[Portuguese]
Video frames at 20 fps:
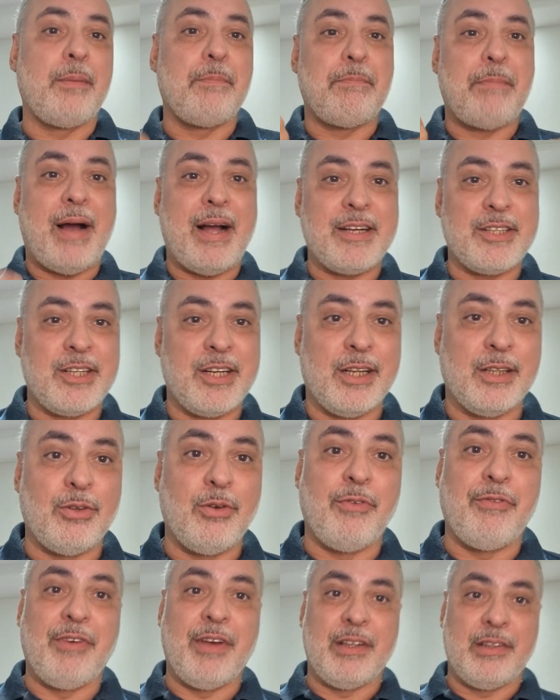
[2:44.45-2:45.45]
página
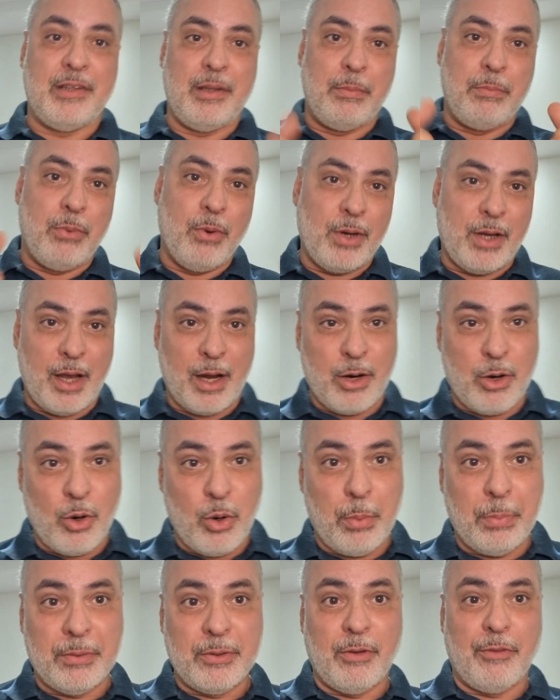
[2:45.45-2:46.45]
do Facebook,
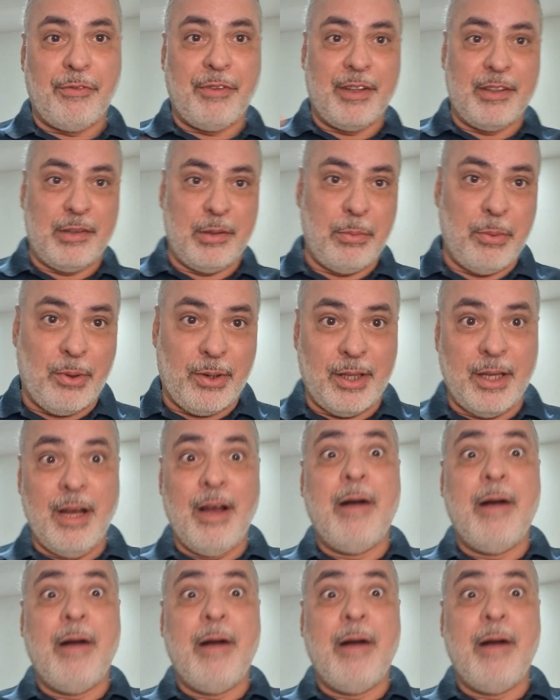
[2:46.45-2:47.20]
grupo do Facebook,